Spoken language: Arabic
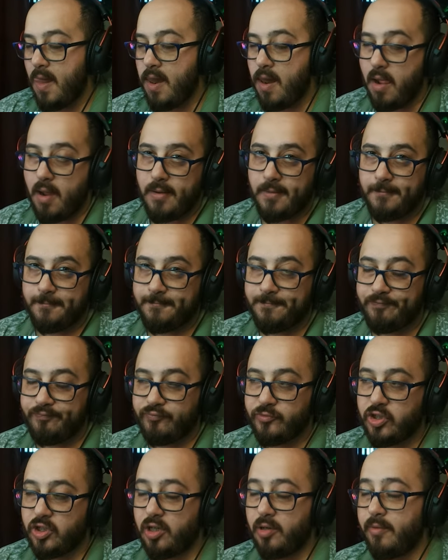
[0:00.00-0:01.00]
ايه
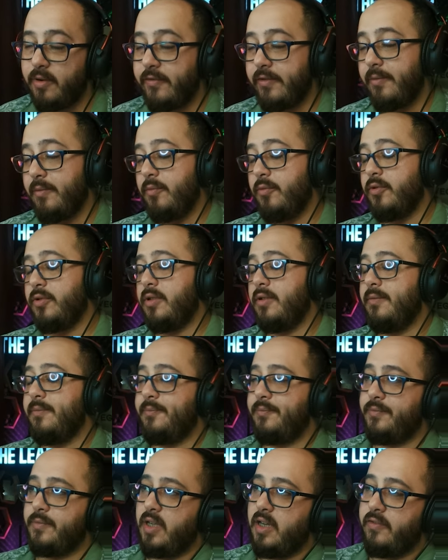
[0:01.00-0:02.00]
شكرا ما في من المود
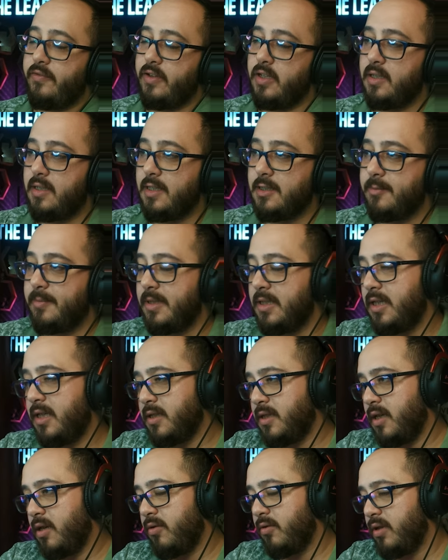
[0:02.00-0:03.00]
حرفيا ثلاث
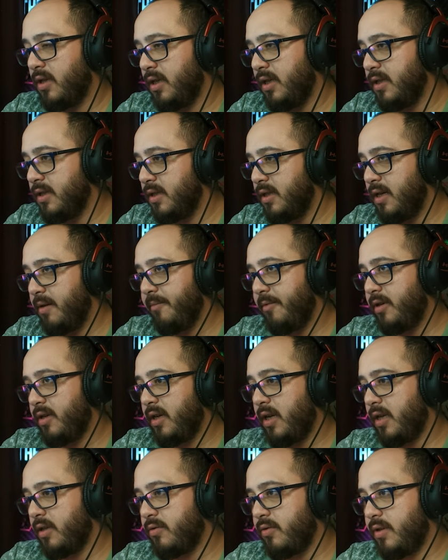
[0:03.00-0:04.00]
بيضات صاروا طالعين قدامي
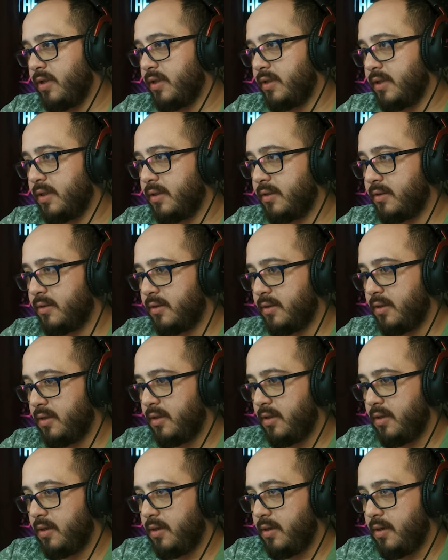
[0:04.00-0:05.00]
كلياتهم عاديات
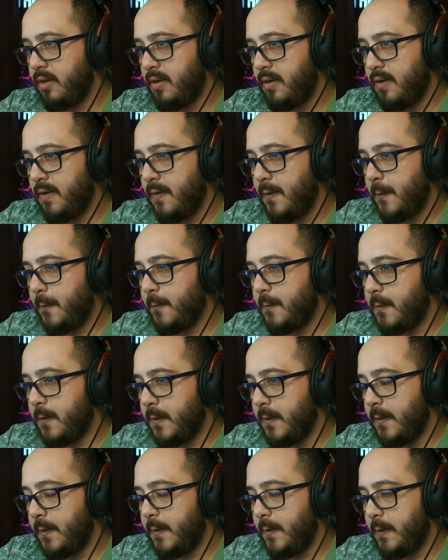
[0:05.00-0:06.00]

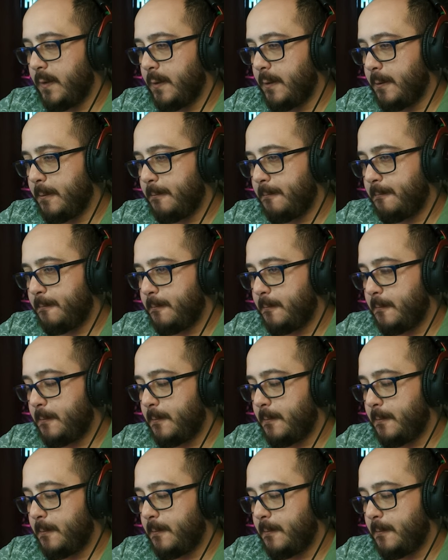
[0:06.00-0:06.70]
طيب